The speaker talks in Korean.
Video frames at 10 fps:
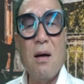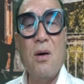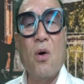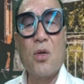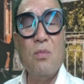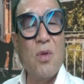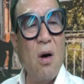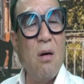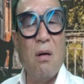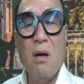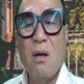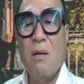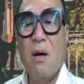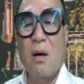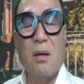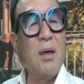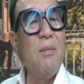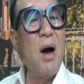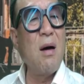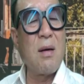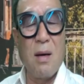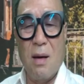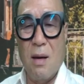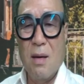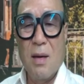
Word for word: 그 오줌똥 어떻게 막을 거야?